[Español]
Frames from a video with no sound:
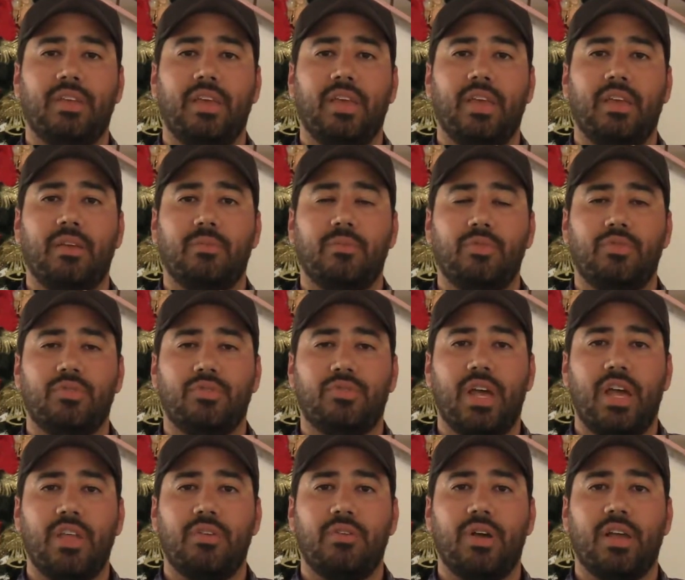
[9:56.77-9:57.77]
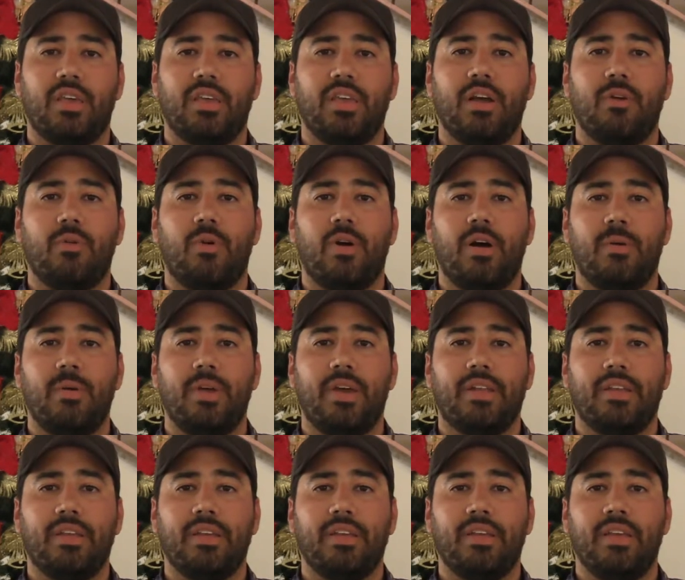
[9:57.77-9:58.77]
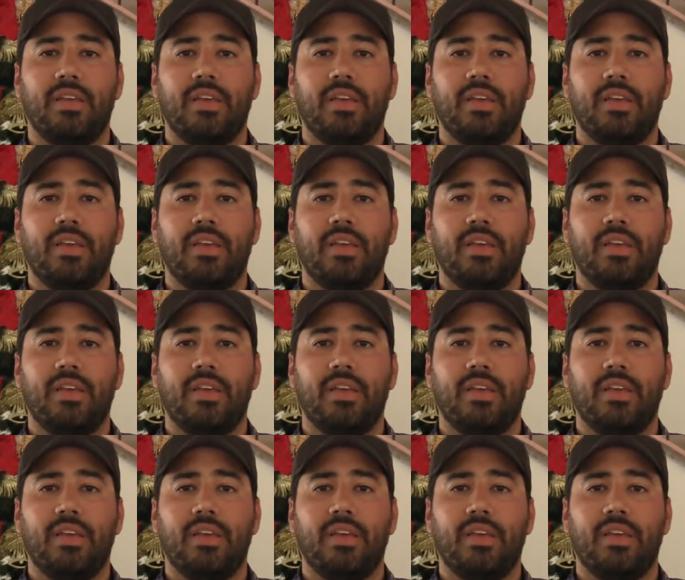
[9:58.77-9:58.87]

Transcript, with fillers: en muchos años aquí a Guavaverri